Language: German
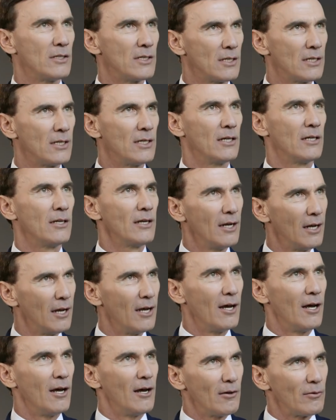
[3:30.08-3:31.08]
die sie hier,
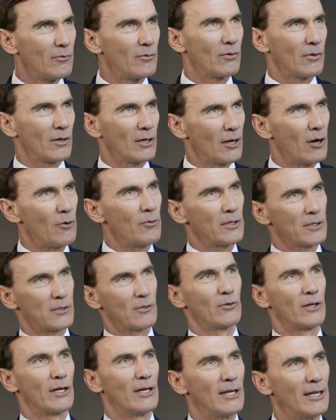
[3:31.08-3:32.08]
glaube ich,
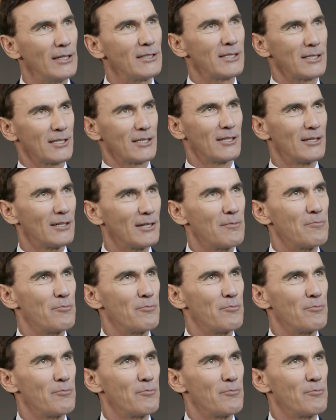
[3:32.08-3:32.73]
so den letzten